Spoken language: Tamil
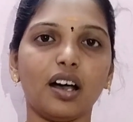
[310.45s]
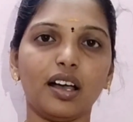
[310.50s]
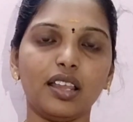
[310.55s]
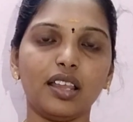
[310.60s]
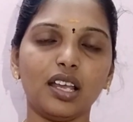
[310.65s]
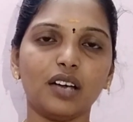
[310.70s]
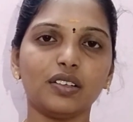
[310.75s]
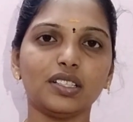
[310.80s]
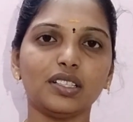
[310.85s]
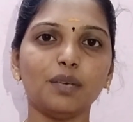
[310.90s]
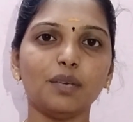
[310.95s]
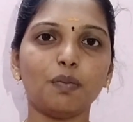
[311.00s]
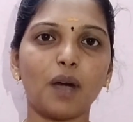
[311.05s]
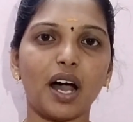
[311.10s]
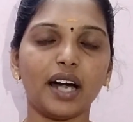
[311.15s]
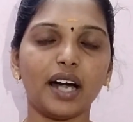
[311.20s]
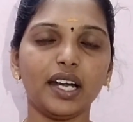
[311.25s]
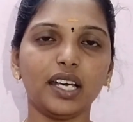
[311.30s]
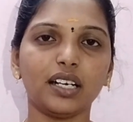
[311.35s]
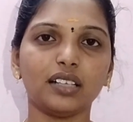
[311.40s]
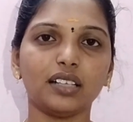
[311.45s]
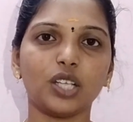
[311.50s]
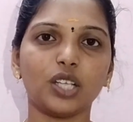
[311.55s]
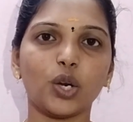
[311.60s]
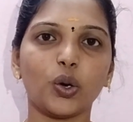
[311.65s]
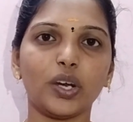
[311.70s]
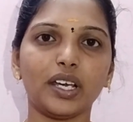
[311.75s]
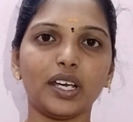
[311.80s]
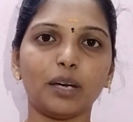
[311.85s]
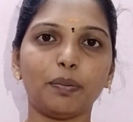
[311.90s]
அதாவது
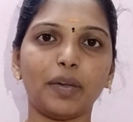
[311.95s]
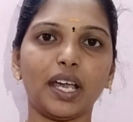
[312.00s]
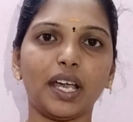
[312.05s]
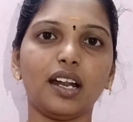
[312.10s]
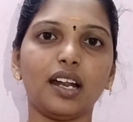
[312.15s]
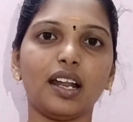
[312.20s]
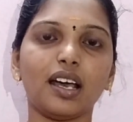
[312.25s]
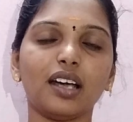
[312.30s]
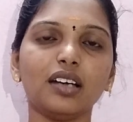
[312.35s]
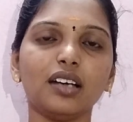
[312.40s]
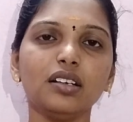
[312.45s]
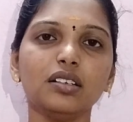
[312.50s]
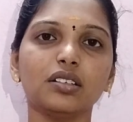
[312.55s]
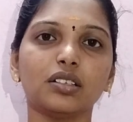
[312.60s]
மாணிக்கத்தினுடைய பேரில்